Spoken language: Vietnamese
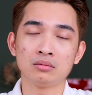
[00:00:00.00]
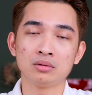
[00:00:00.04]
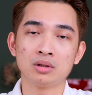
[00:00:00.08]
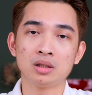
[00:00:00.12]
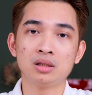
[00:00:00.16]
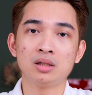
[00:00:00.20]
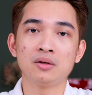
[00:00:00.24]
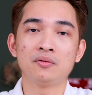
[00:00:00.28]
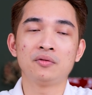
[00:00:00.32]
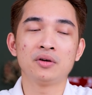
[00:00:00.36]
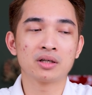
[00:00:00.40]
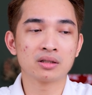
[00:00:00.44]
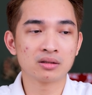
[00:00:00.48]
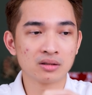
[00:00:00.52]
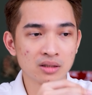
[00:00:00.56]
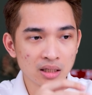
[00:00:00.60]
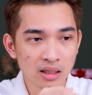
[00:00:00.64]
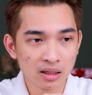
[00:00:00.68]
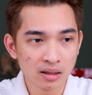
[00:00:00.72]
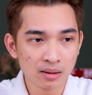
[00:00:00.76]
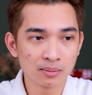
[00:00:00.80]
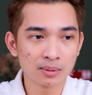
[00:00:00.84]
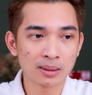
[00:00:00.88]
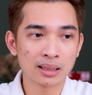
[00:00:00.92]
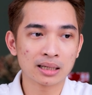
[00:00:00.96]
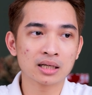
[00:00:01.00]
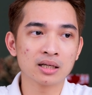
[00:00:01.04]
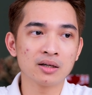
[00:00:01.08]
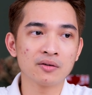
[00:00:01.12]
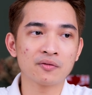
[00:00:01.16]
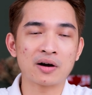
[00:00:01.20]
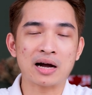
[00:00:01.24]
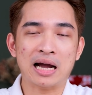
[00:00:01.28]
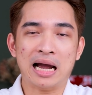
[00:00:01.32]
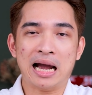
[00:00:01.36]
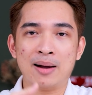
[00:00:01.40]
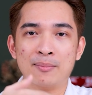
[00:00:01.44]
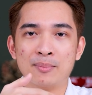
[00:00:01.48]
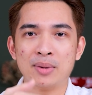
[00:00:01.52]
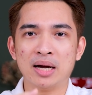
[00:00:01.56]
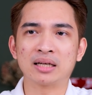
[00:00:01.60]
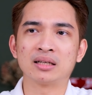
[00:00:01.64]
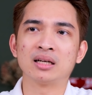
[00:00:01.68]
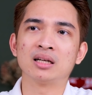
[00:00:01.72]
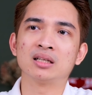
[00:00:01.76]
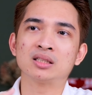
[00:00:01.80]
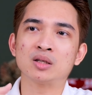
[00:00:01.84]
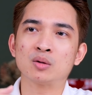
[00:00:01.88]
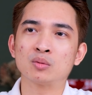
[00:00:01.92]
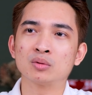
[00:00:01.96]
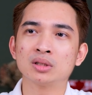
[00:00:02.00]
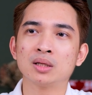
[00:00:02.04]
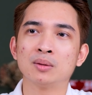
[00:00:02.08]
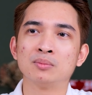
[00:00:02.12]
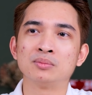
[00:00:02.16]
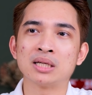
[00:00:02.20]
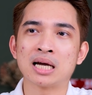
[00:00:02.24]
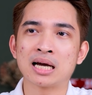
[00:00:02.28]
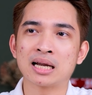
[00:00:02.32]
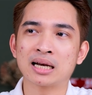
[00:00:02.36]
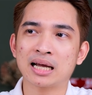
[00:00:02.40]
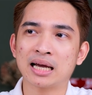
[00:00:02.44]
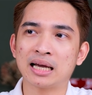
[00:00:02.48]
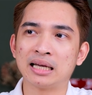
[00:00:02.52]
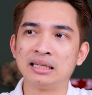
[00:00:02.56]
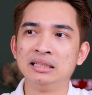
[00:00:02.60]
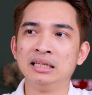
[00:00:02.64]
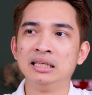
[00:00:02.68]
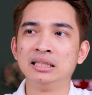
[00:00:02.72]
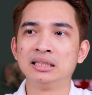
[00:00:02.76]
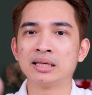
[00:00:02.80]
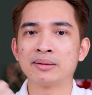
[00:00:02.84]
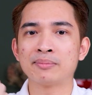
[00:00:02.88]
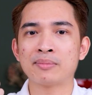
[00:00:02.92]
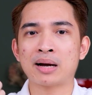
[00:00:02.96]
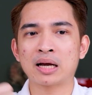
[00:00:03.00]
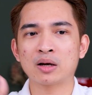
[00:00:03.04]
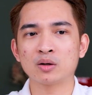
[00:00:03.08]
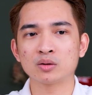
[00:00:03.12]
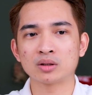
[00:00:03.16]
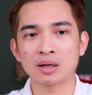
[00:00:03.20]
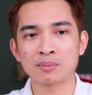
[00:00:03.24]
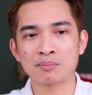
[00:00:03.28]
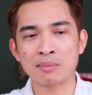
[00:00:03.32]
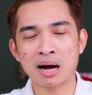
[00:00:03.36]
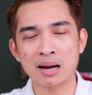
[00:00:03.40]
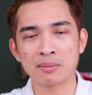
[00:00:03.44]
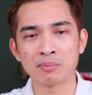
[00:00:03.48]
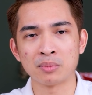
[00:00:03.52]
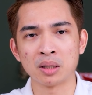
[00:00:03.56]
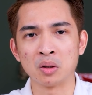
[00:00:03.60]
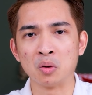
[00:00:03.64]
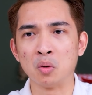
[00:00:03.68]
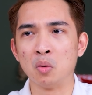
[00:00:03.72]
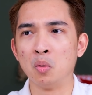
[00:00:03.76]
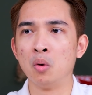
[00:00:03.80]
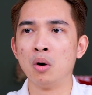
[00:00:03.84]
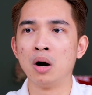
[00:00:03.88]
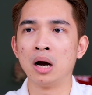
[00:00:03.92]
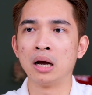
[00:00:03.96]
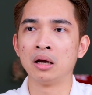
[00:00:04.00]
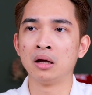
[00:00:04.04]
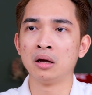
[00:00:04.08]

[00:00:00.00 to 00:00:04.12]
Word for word: thế thì việc gì mà cứ phải ám ảnh đấy trong cái tầm giá này nhìn thấy máy của thằng bạn mình ui